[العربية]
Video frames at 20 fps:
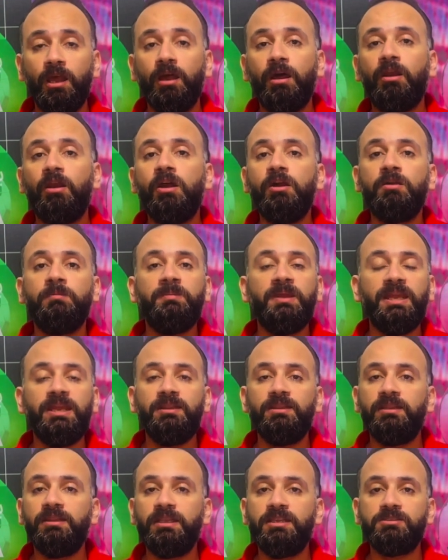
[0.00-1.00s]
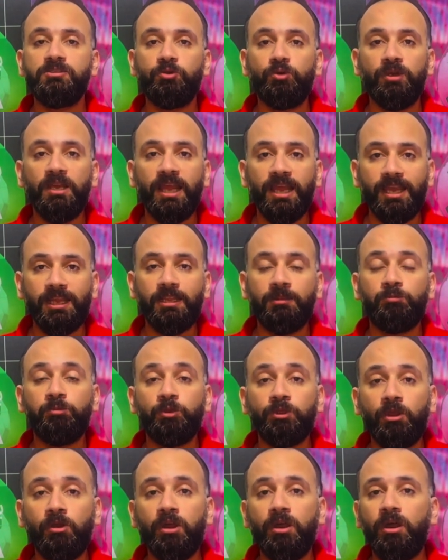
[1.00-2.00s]
رغم ان الناس كلها كانت
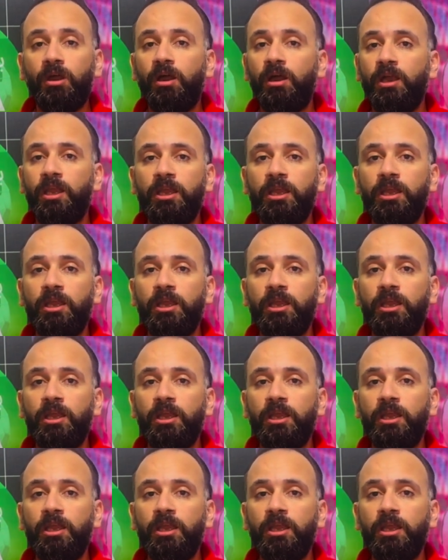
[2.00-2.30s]
متوقعه